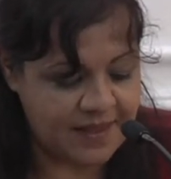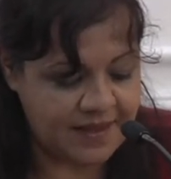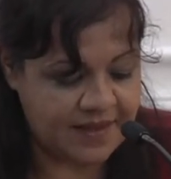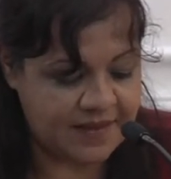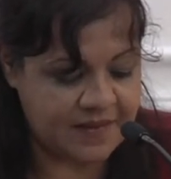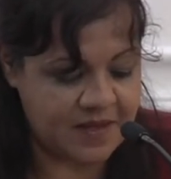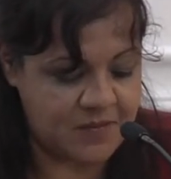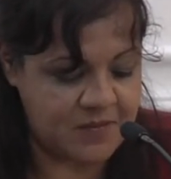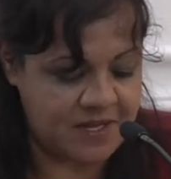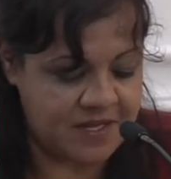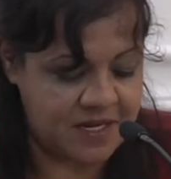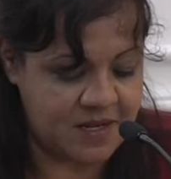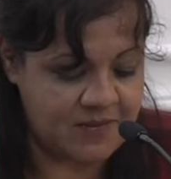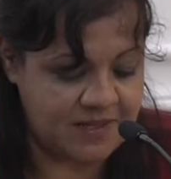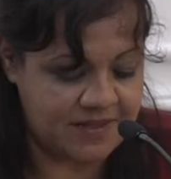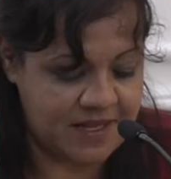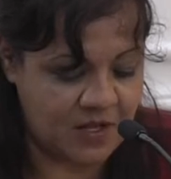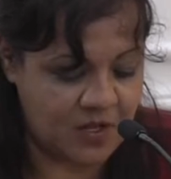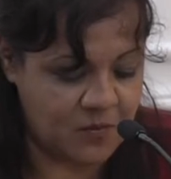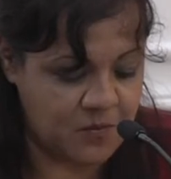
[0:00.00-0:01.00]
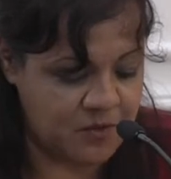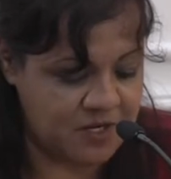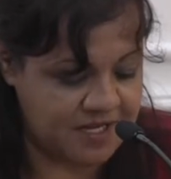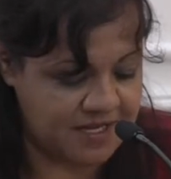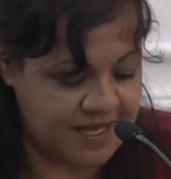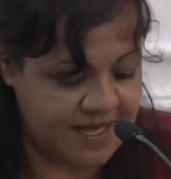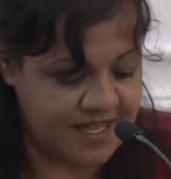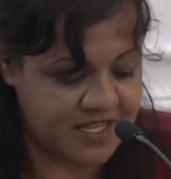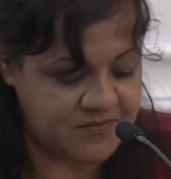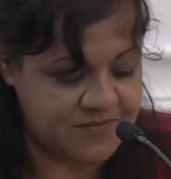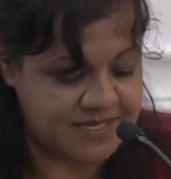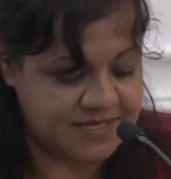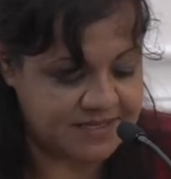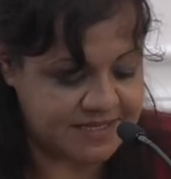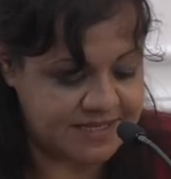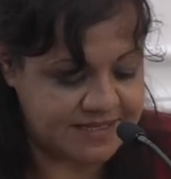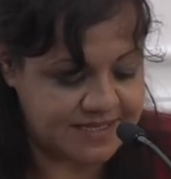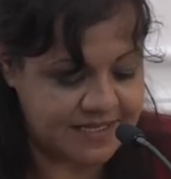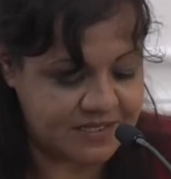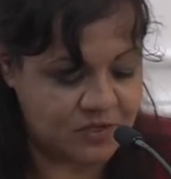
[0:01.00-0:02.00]
y también habitan comunidades
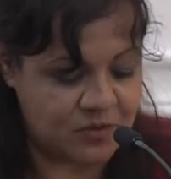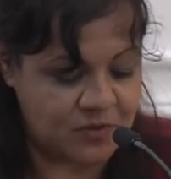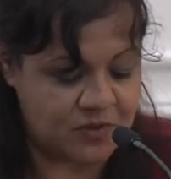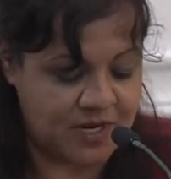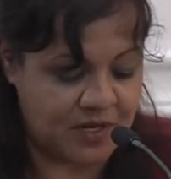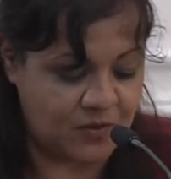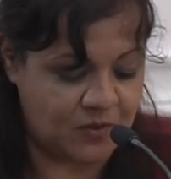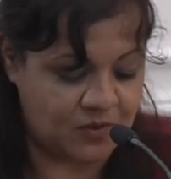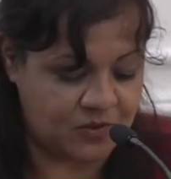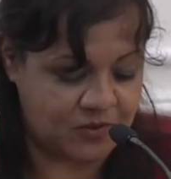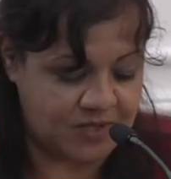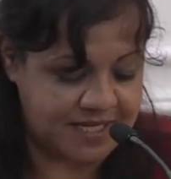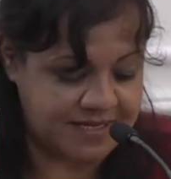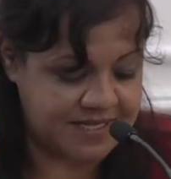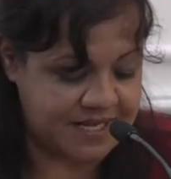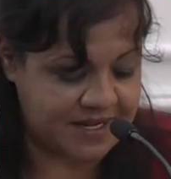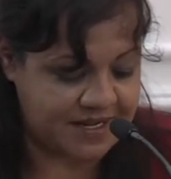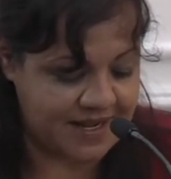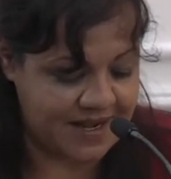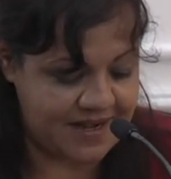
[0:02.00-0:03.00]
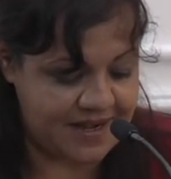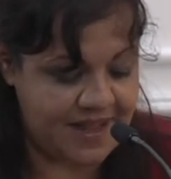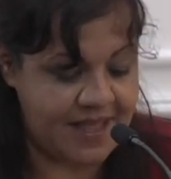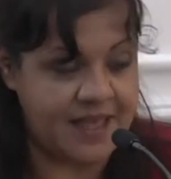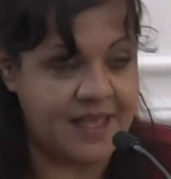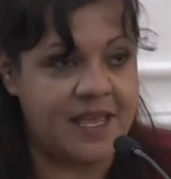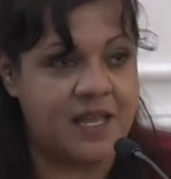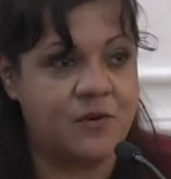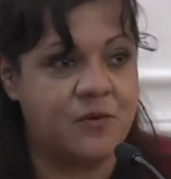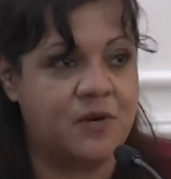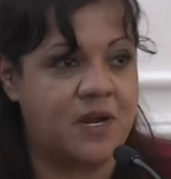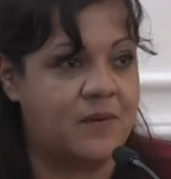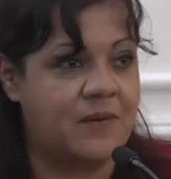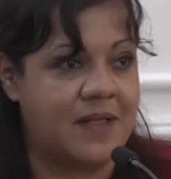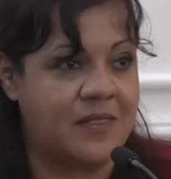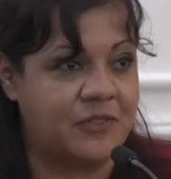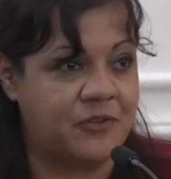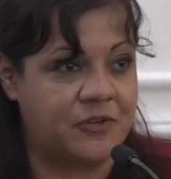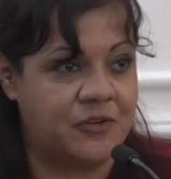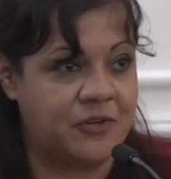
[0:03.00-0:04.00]
mestizas con una cultura serrana en un
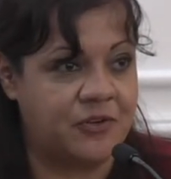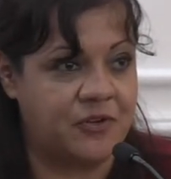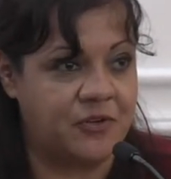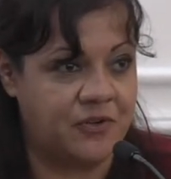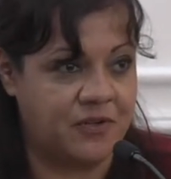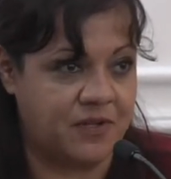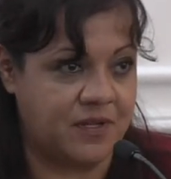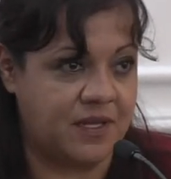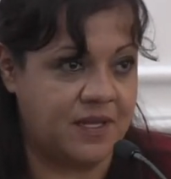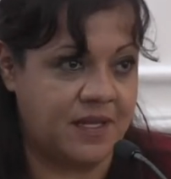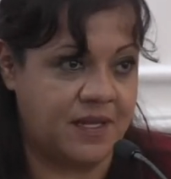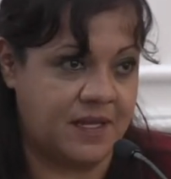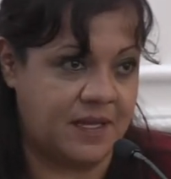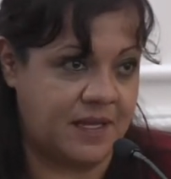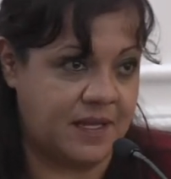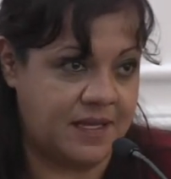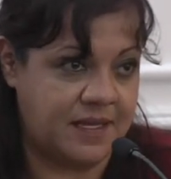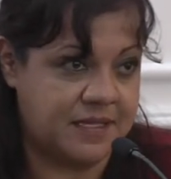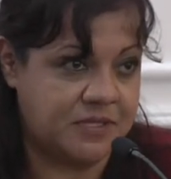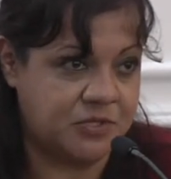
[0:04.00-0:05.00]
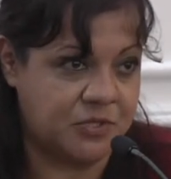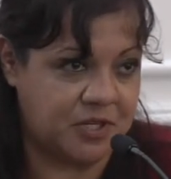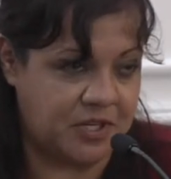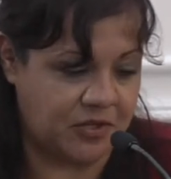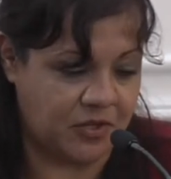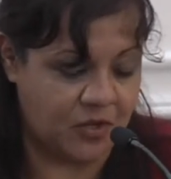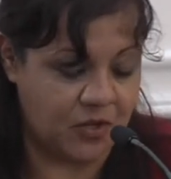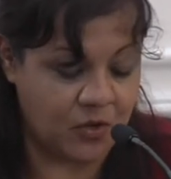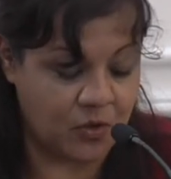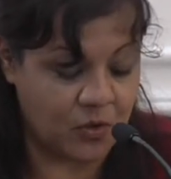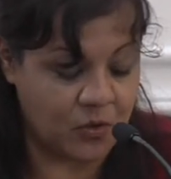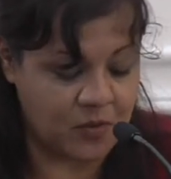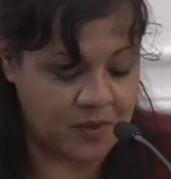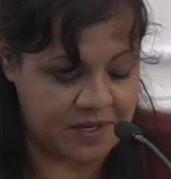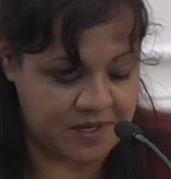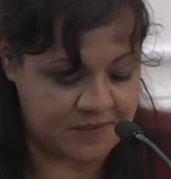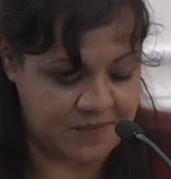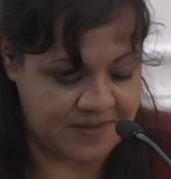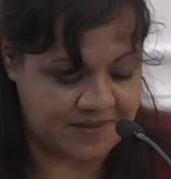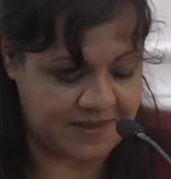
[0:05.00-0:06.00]
abandono eh, histórico
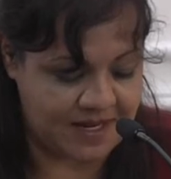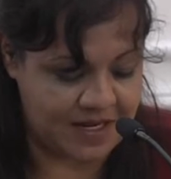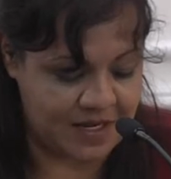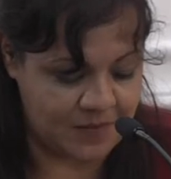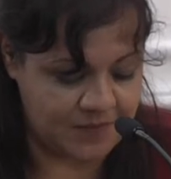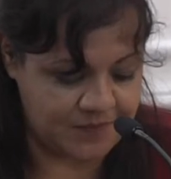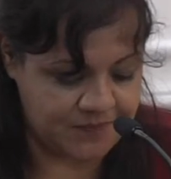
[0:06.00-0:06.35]
gubernamental.